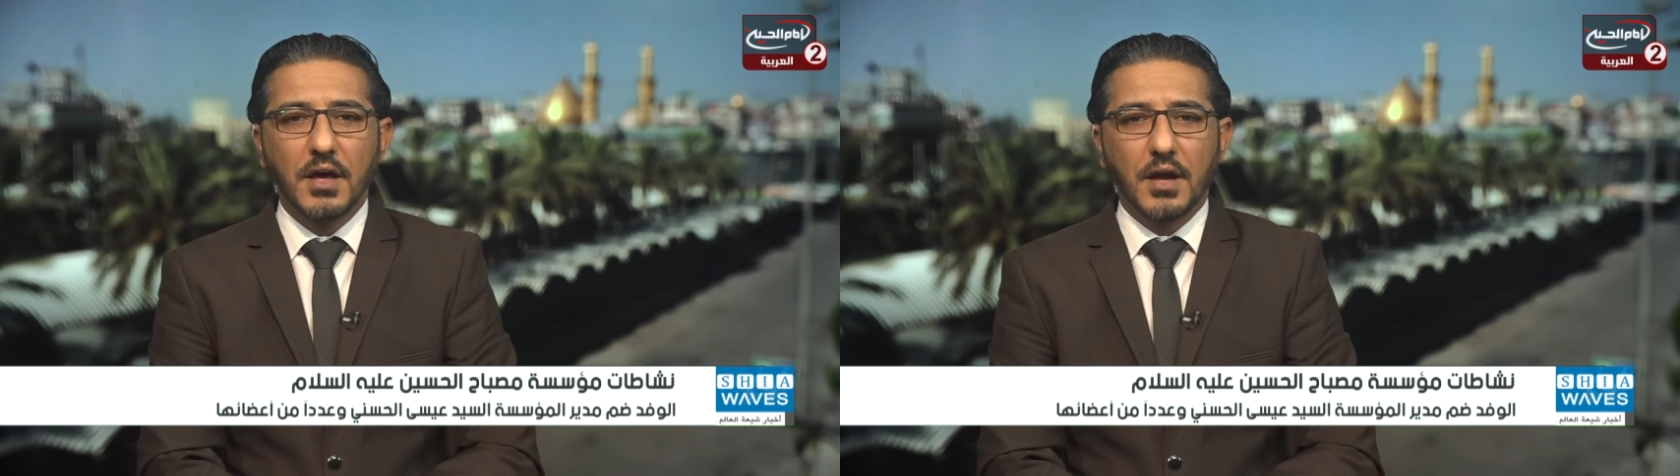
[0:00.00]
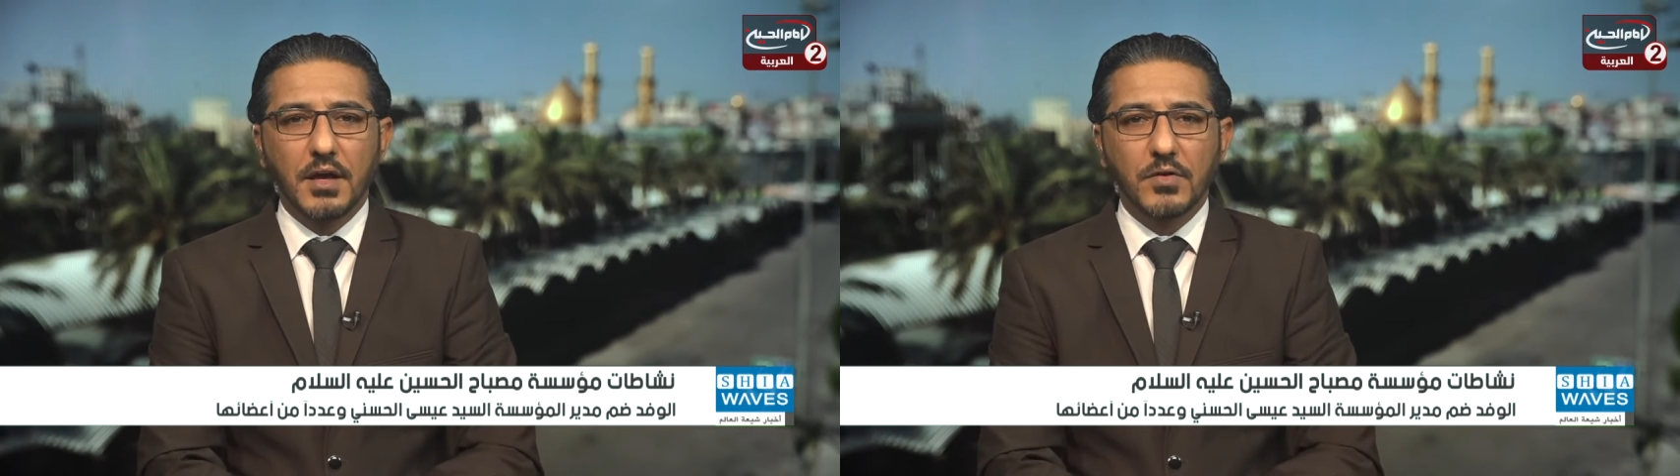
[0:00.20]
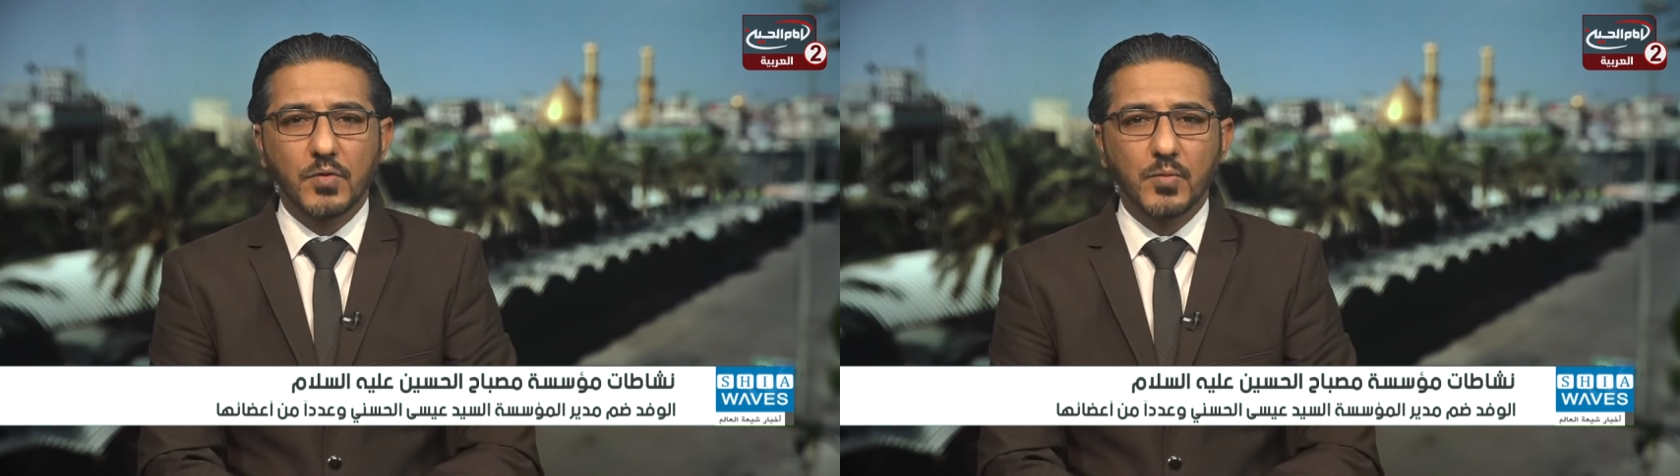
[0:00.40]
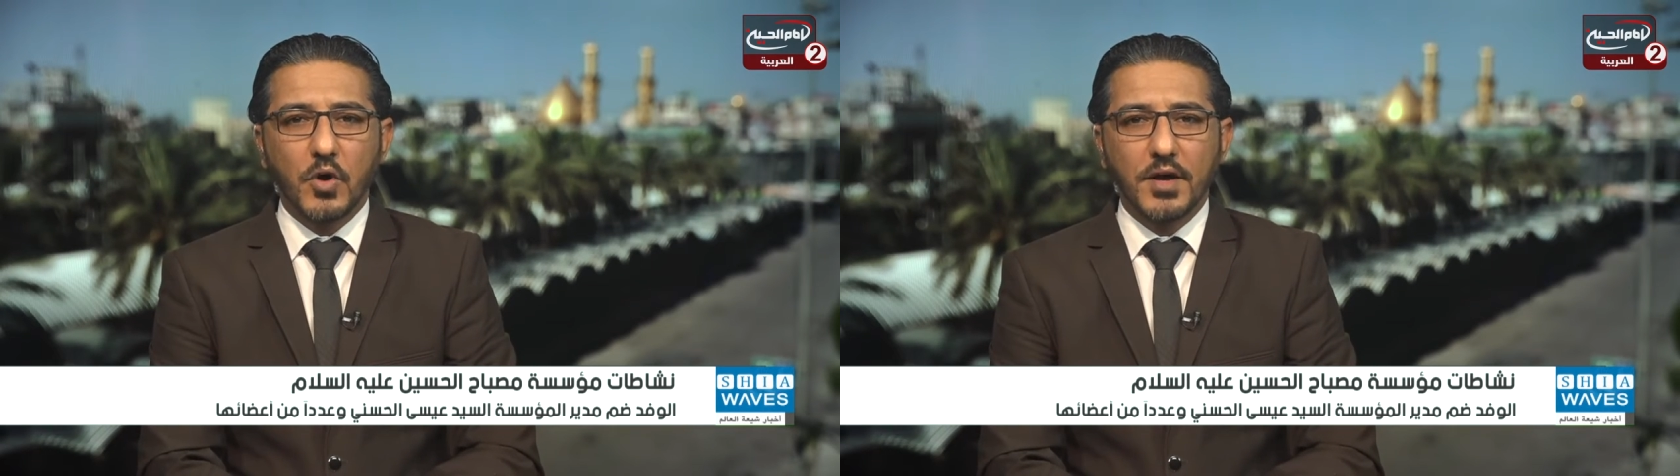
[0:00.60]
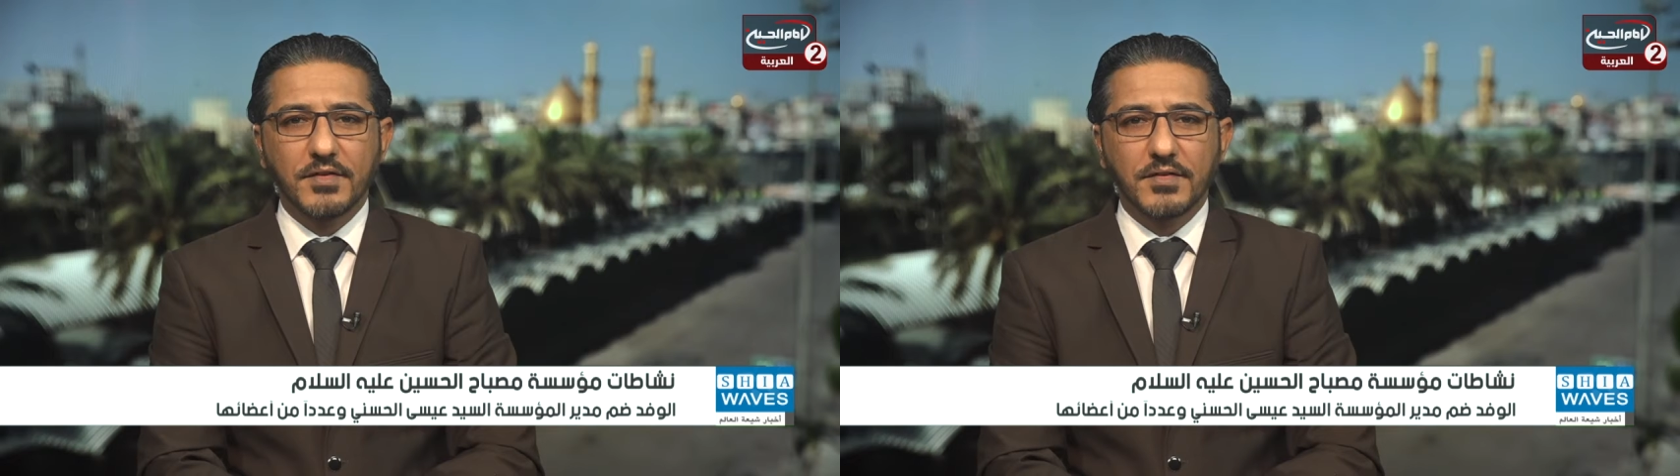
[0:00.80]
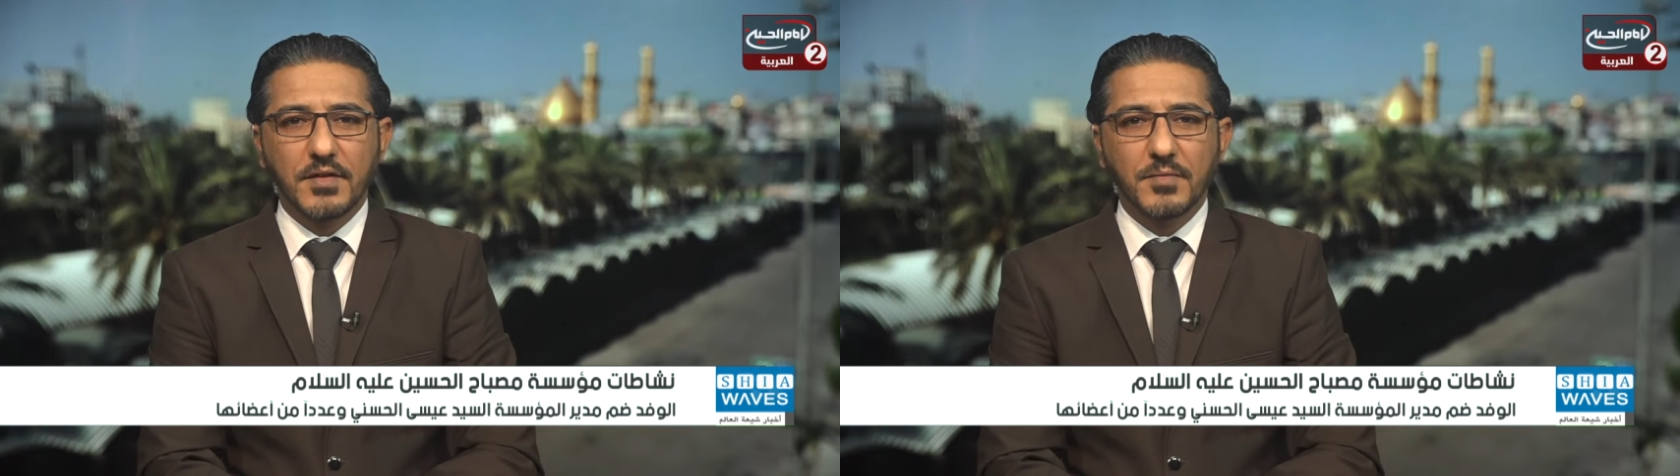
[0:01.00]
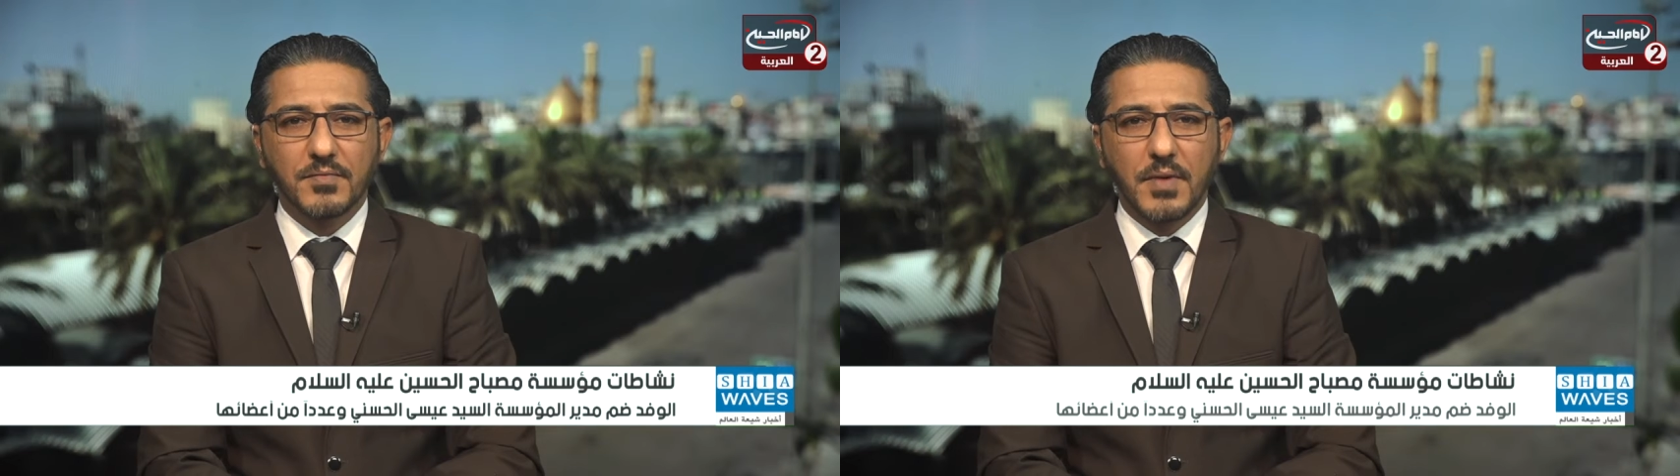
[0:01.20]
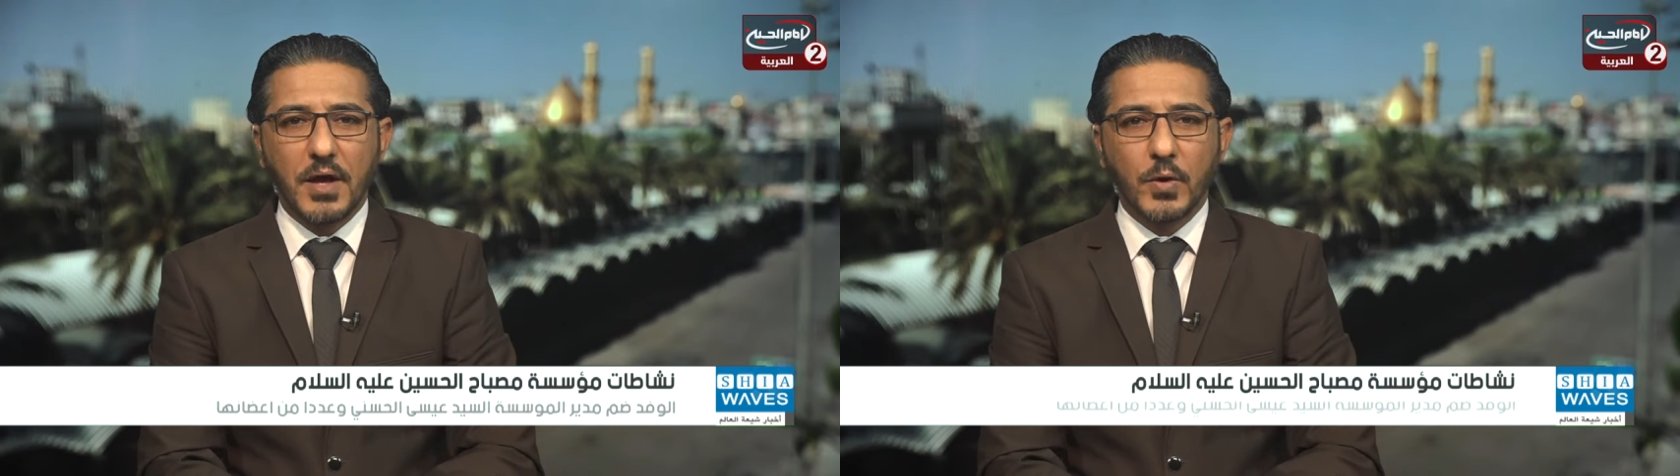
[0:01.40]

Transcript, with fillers: رئيس مؤسسة مصباح